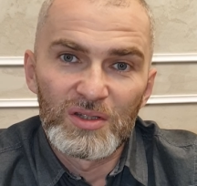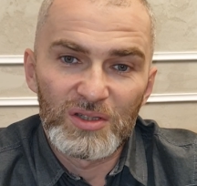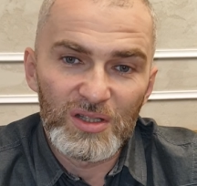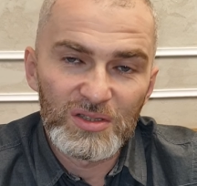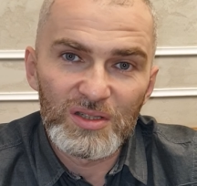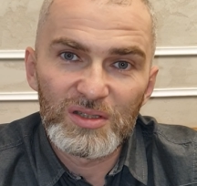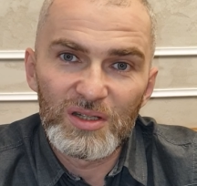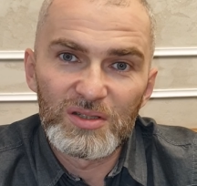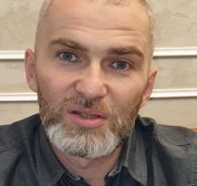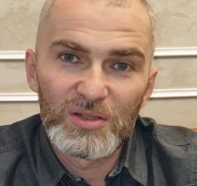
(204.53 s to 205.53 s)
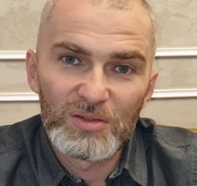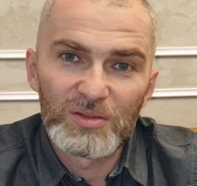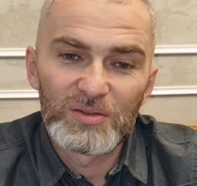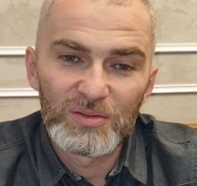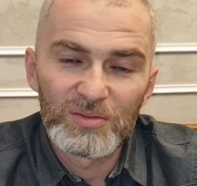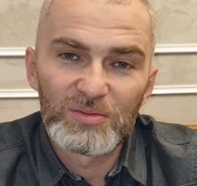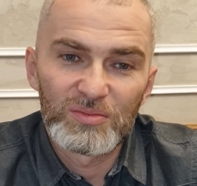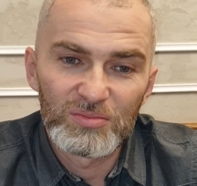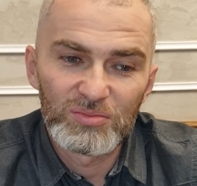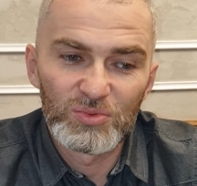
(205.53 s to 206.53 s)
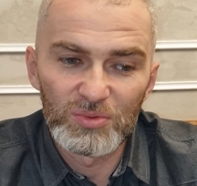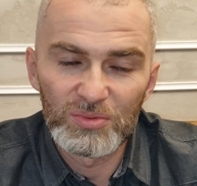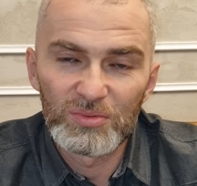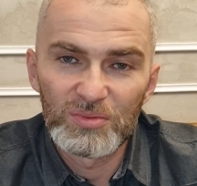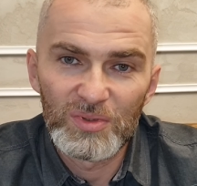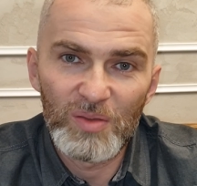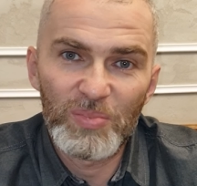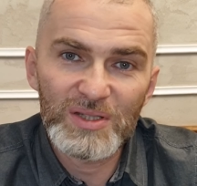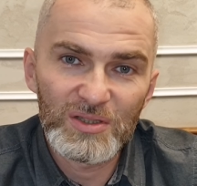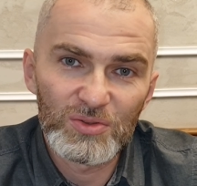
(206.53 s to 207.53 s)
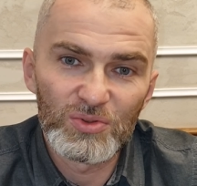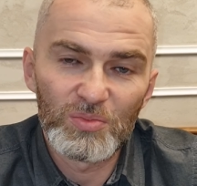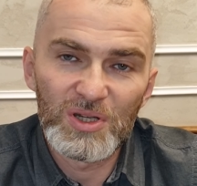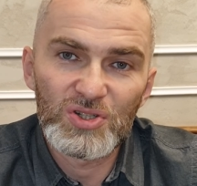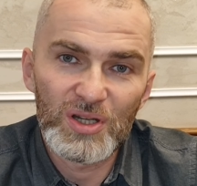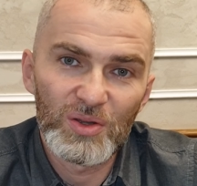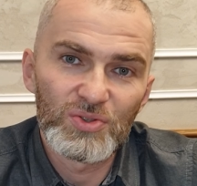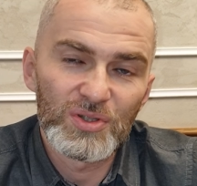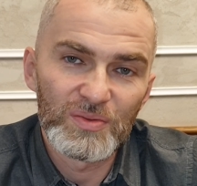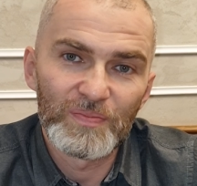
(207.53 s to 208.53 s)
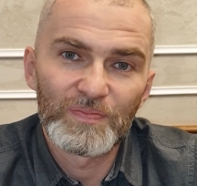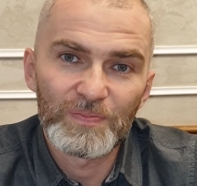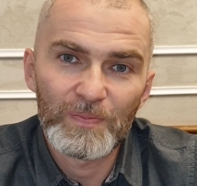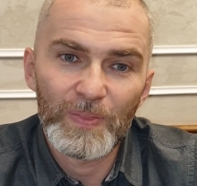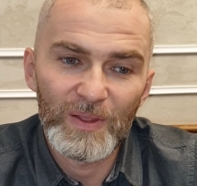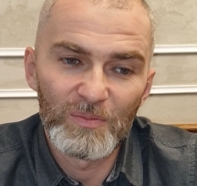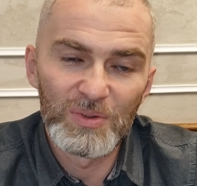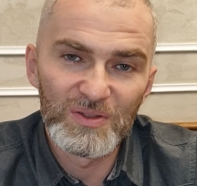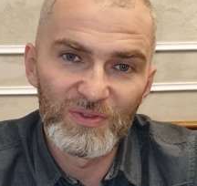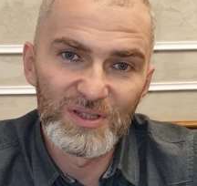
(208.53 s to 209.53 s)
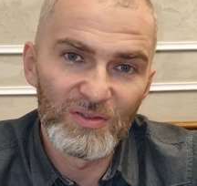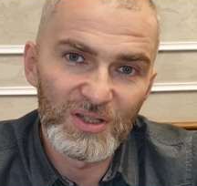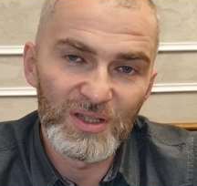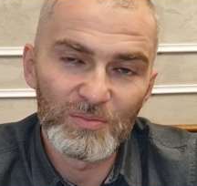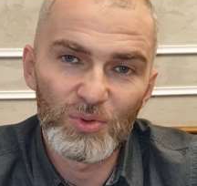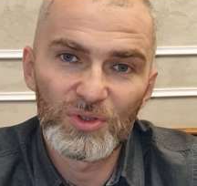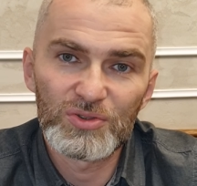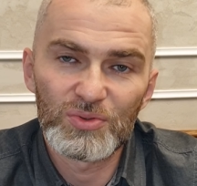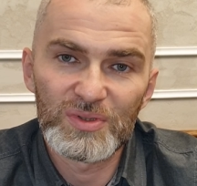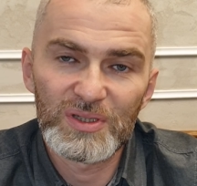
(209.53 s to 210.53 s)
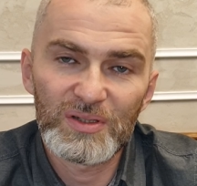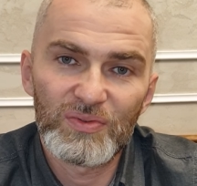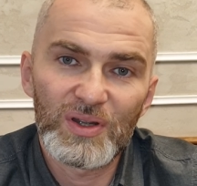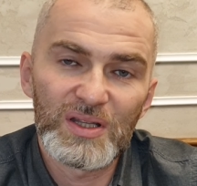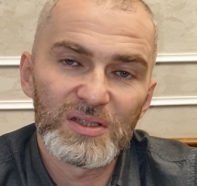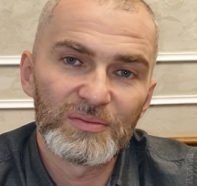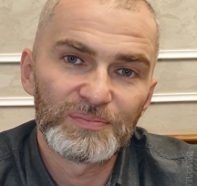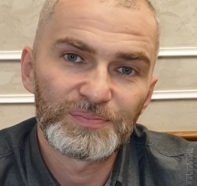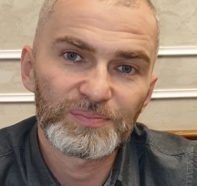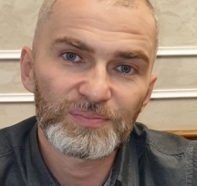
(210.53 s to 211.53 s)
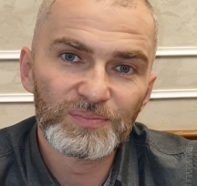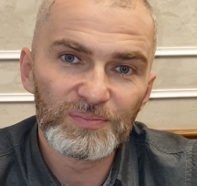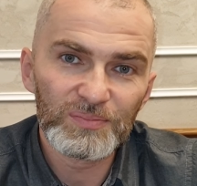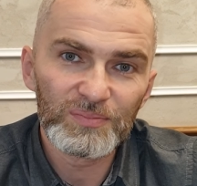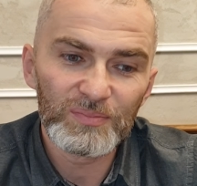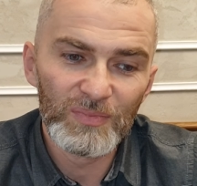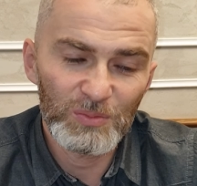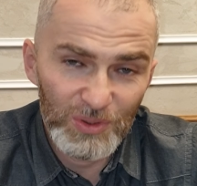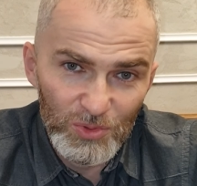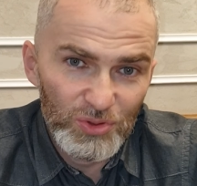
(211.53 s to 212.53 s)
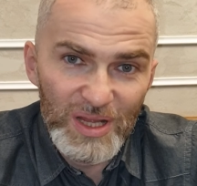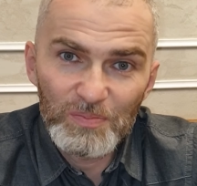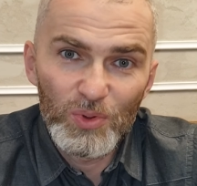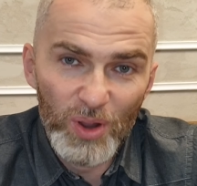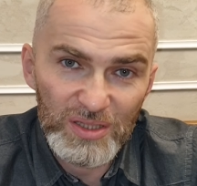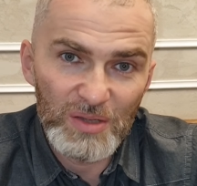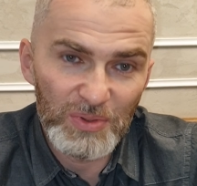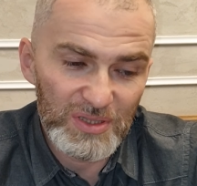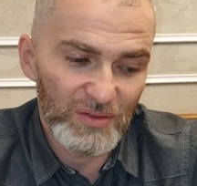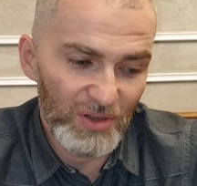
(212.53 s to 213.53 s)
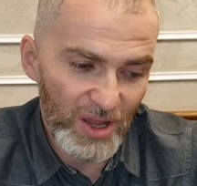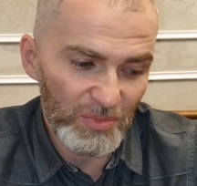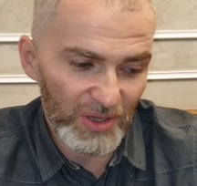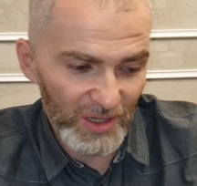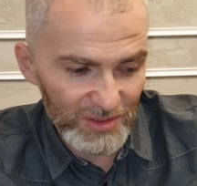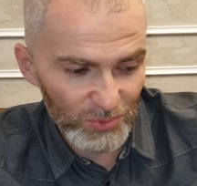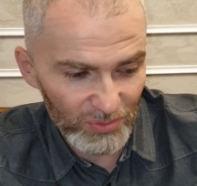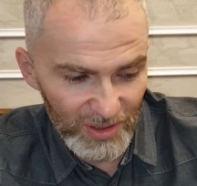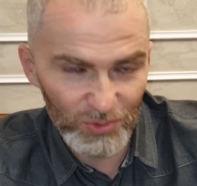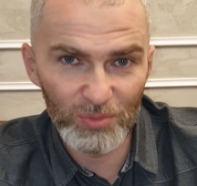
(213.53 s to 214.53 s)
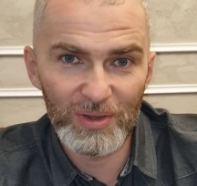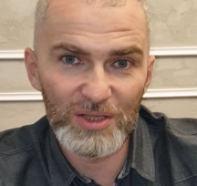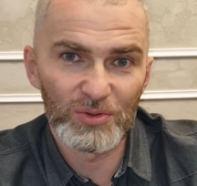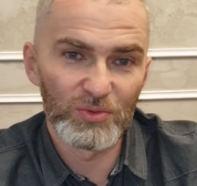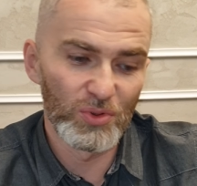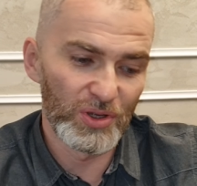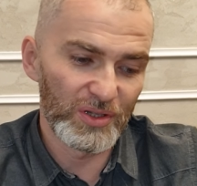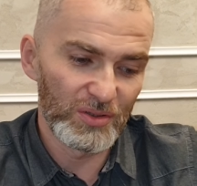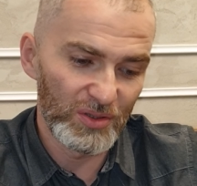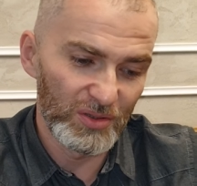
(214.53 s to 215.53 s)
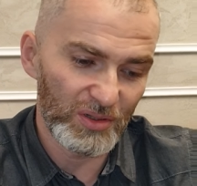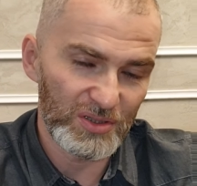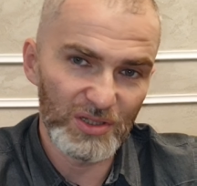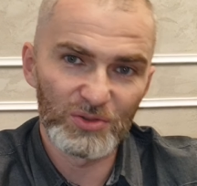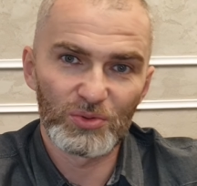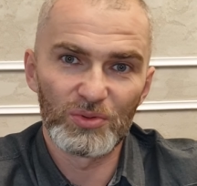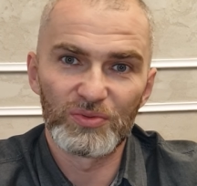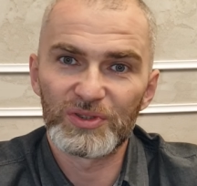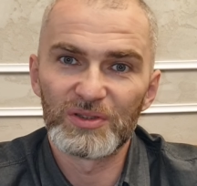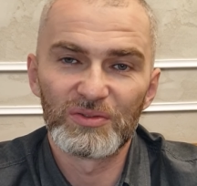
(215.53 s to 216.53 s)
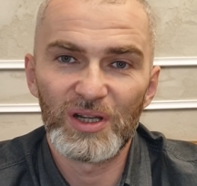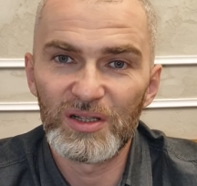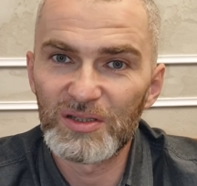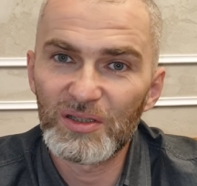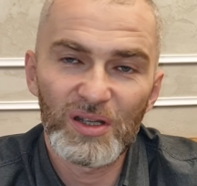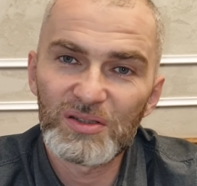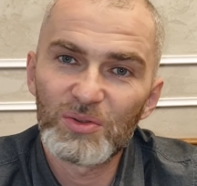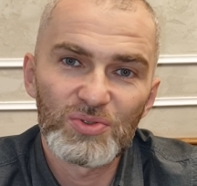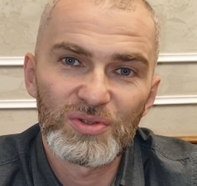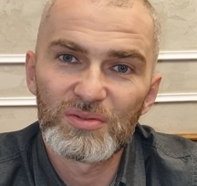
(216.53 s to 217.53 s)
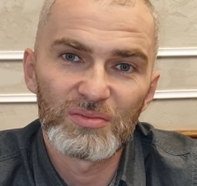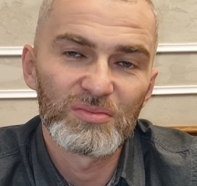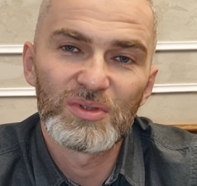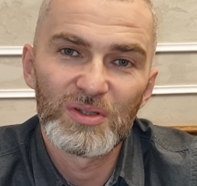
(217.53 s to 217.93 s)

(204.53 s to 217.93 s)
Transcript: так сказать, ну, опасность у нее большая очень. Быть выдавленной полностью из-за Кавказа. Потому что я плохо себе представляю американскую военную базу в горе и российскую в Цхинвале. Это как-то очень